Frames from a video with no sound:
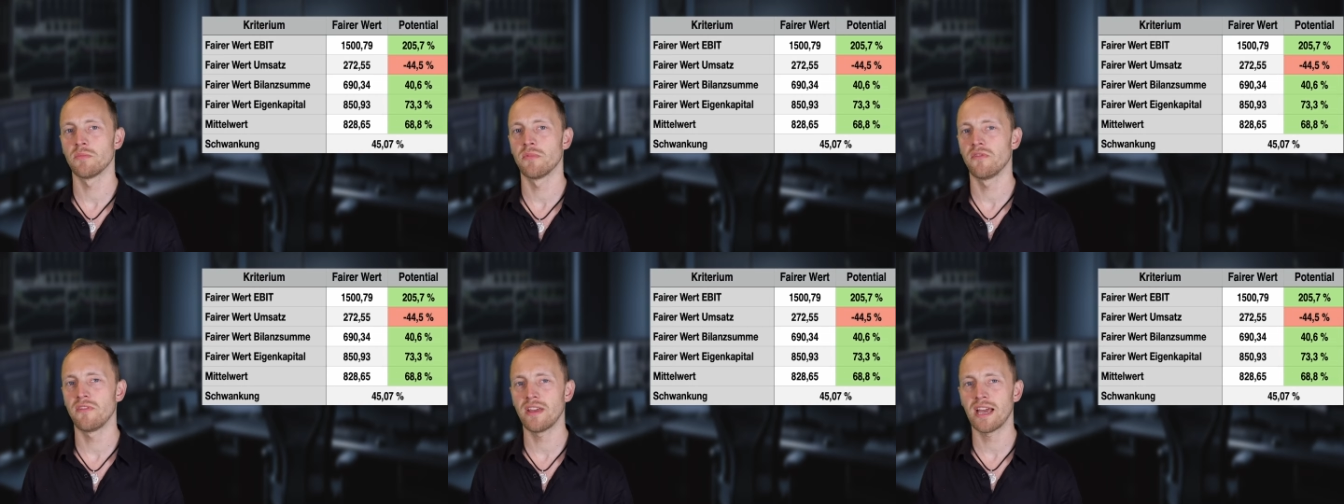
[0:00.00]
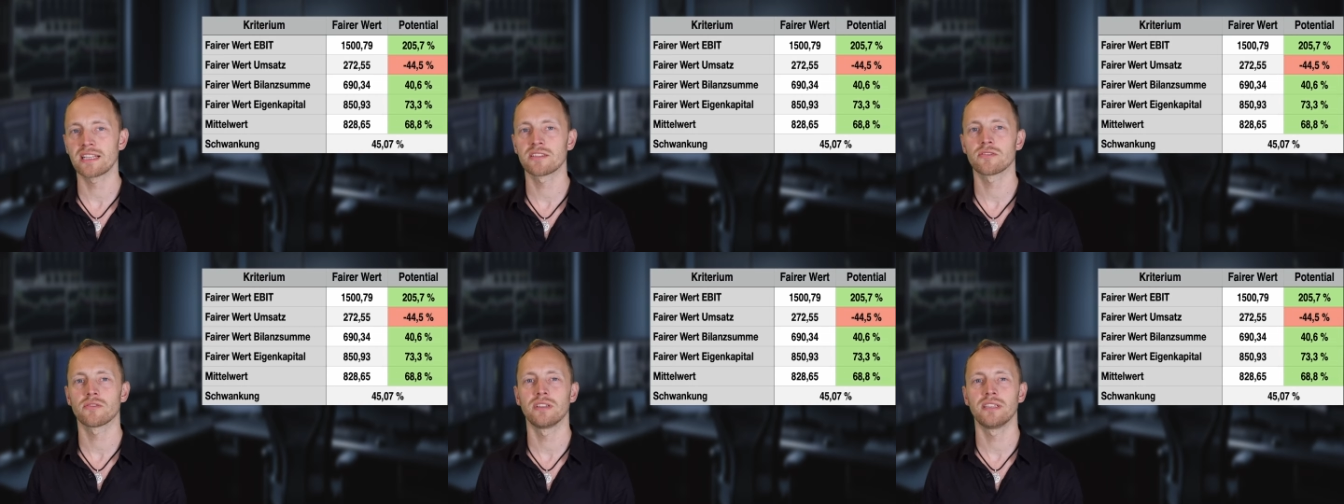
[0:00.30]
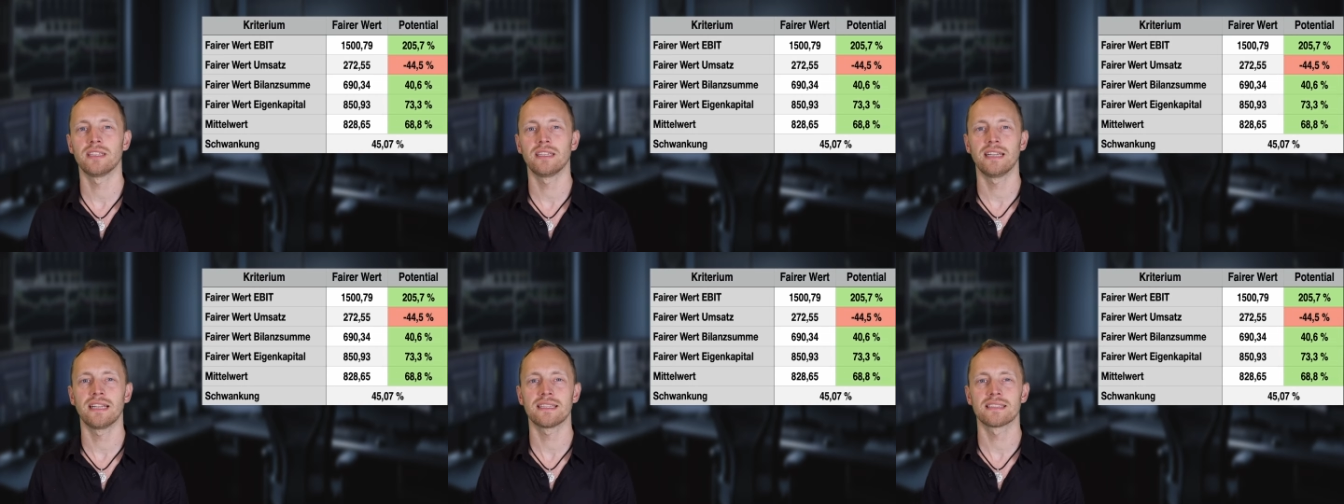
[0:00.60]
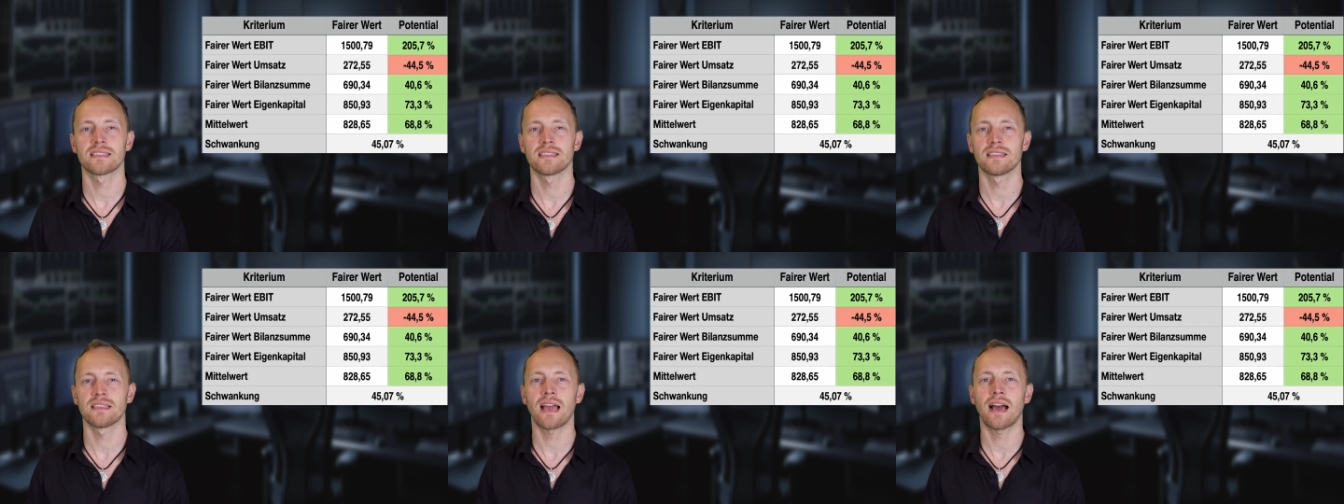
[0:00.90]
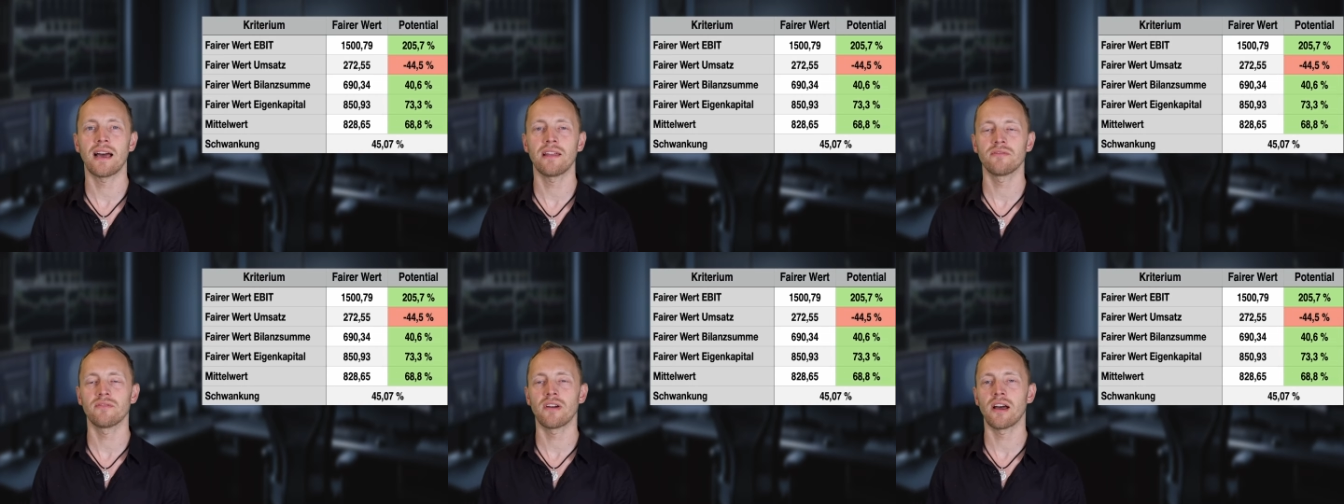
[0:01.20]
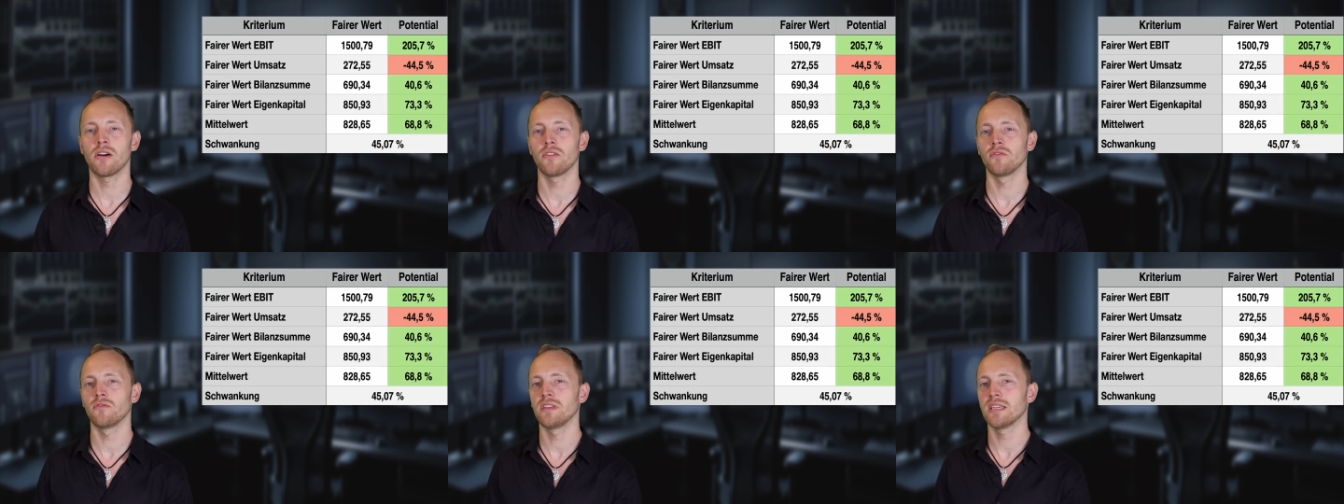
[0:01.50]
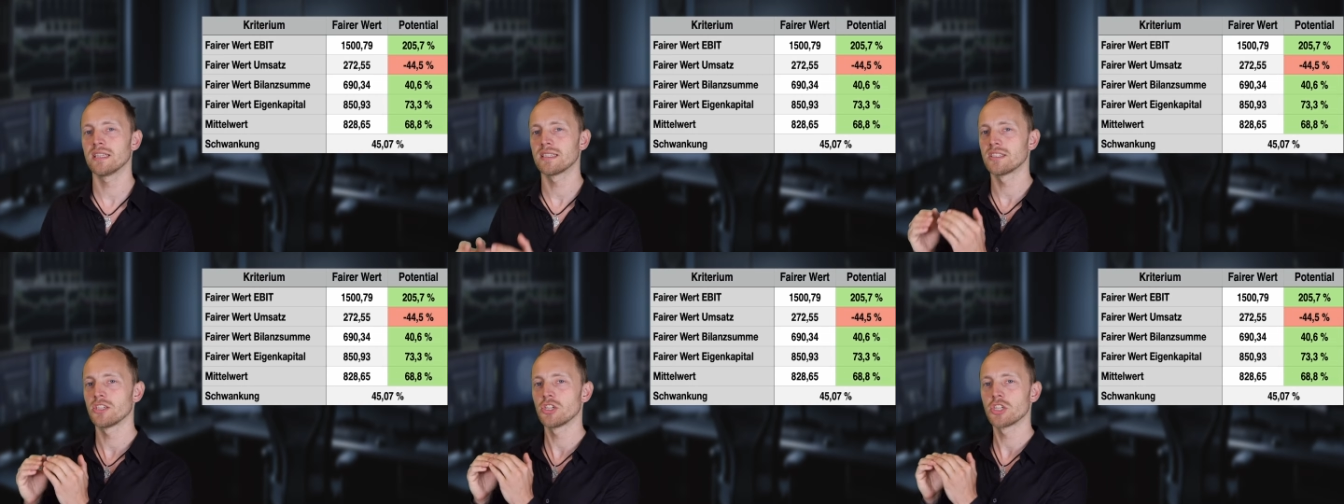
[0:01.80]
Bewertung in den letzten Jahren war und wie
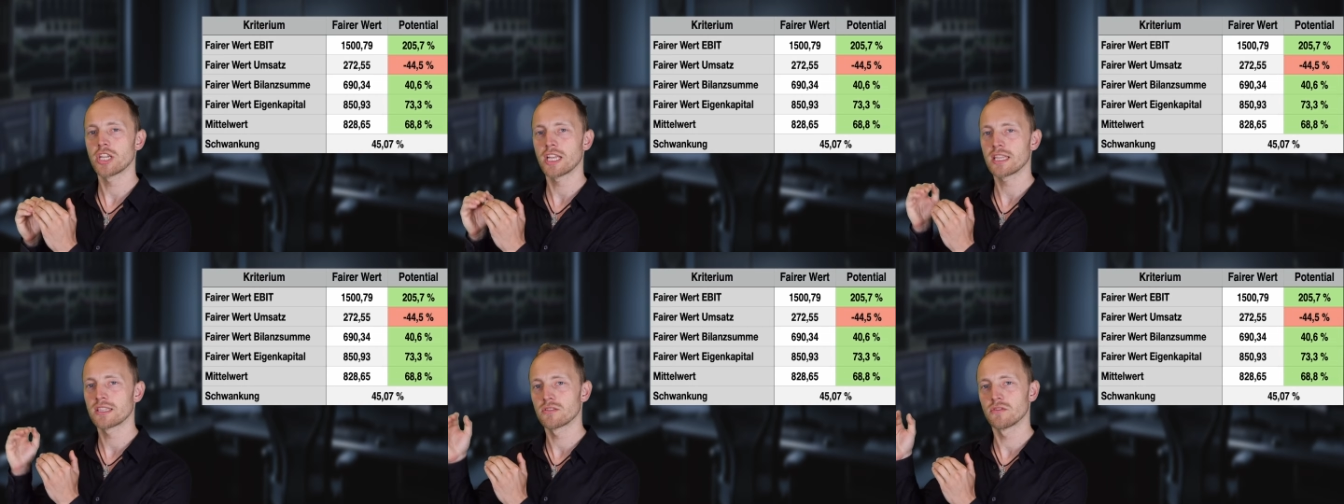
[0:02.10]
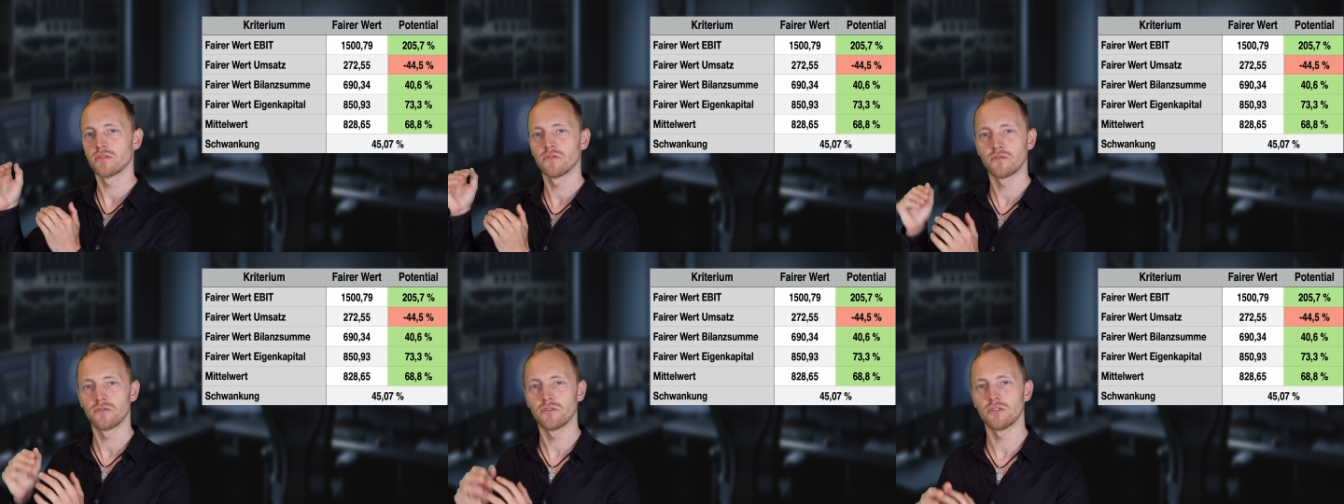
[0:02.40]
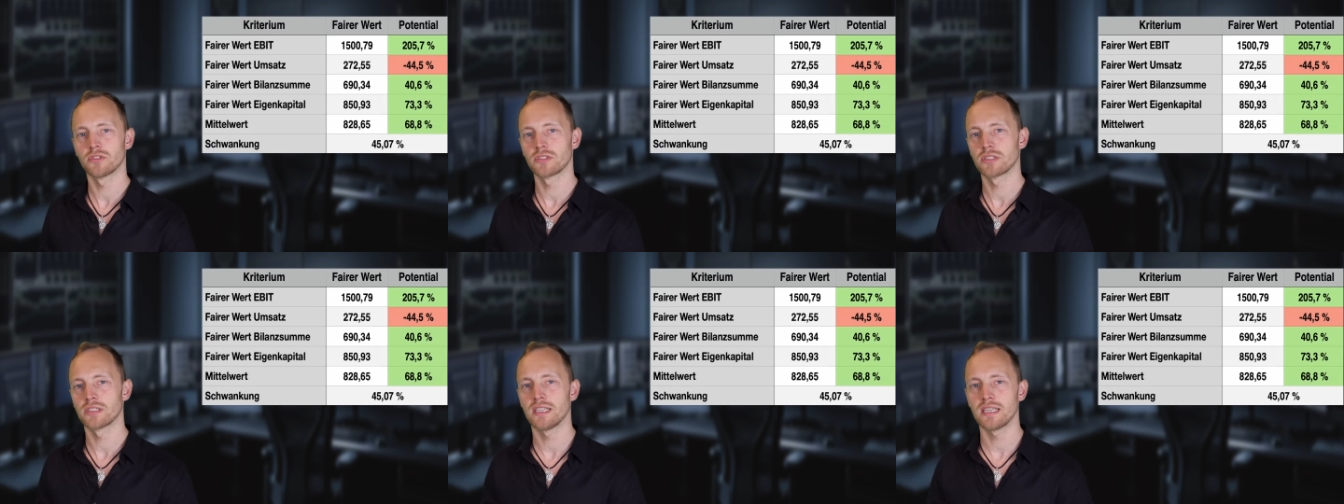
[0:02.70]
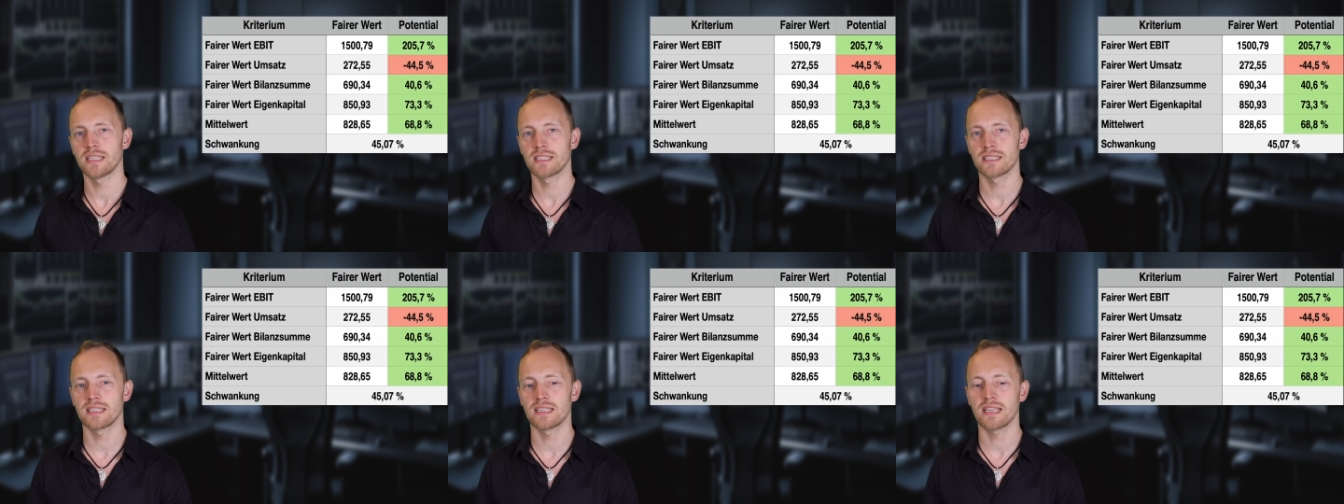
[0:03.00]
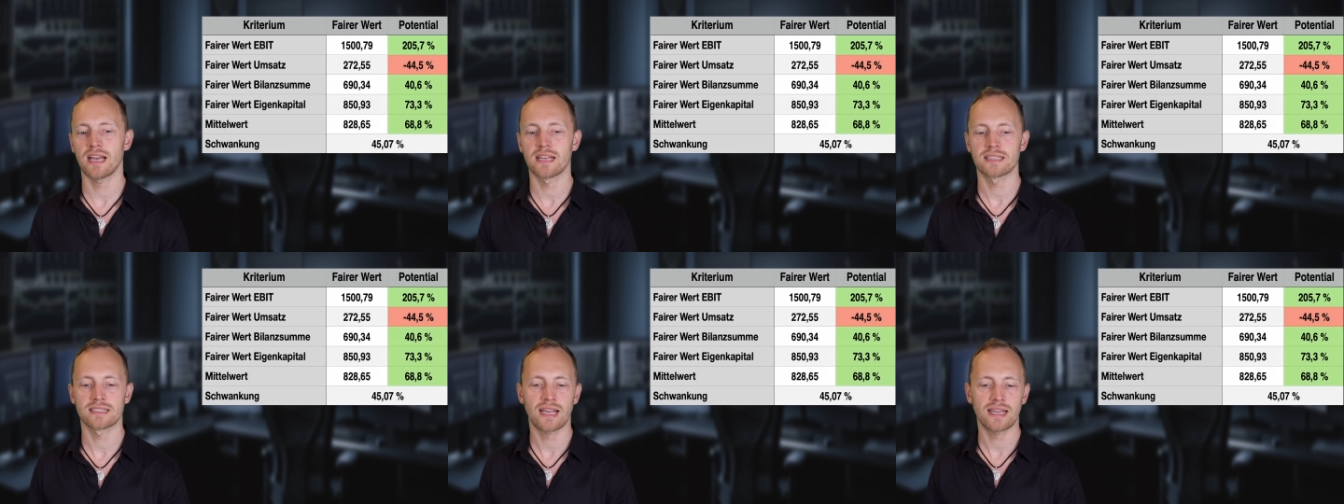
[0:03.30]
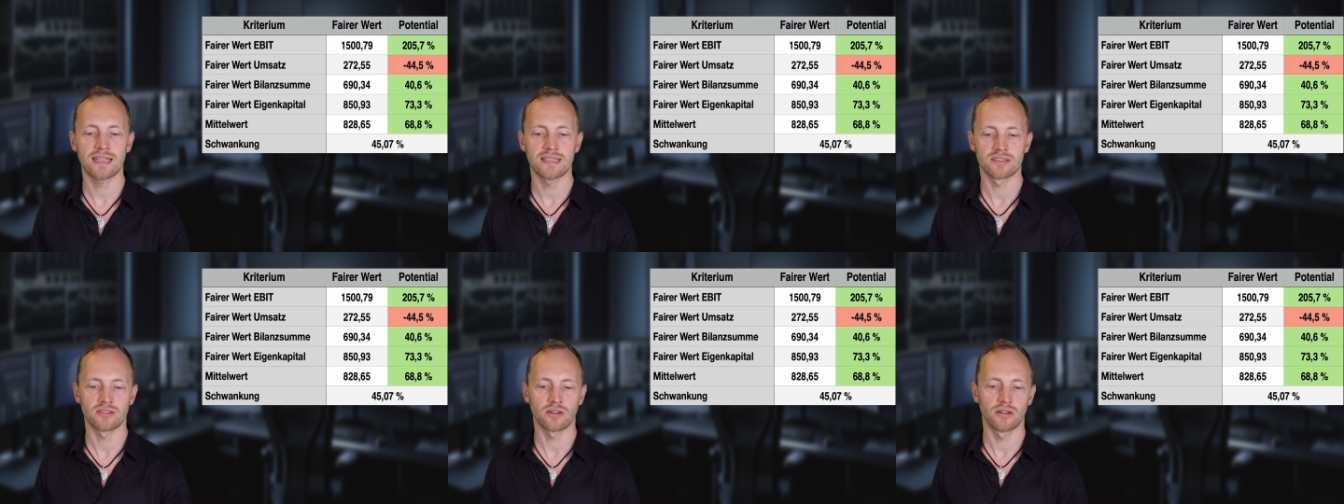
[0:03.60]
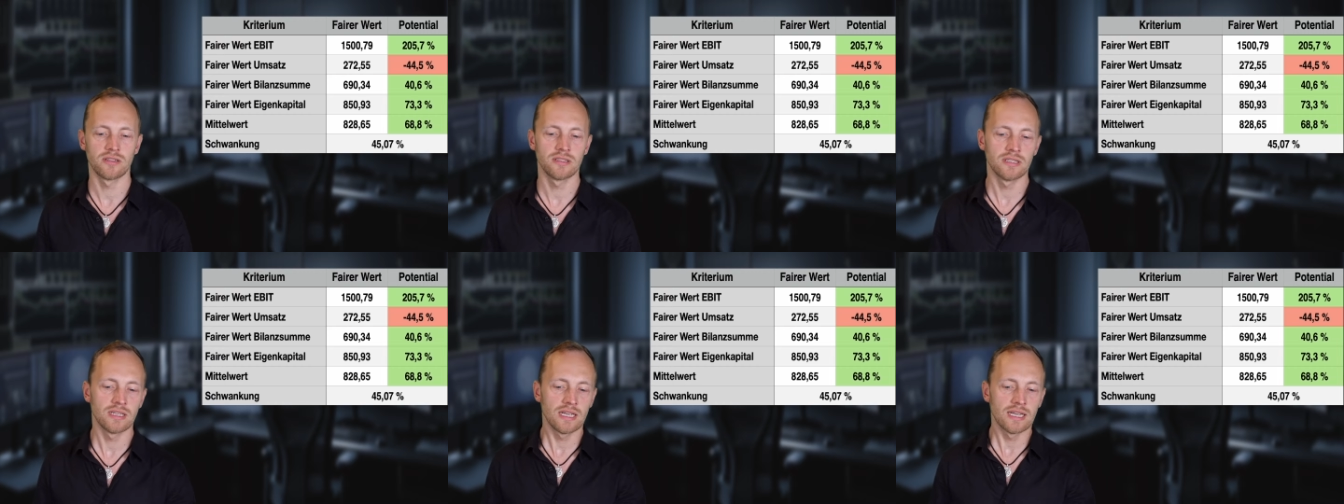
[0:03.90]
jetzt die Schätzungen fürs nächste Jahr sein
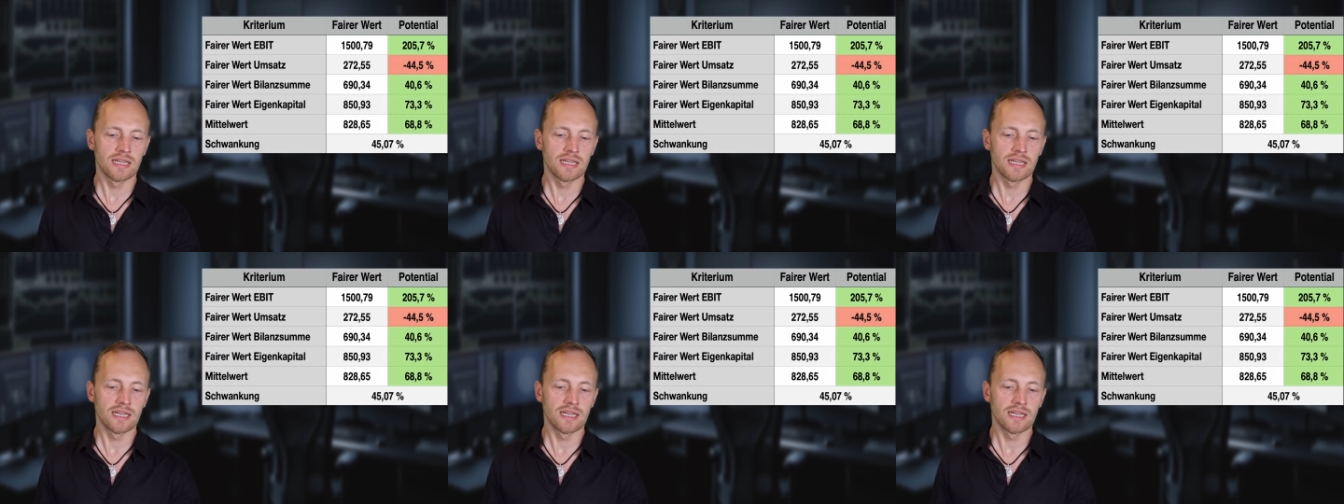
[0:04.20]
sollen,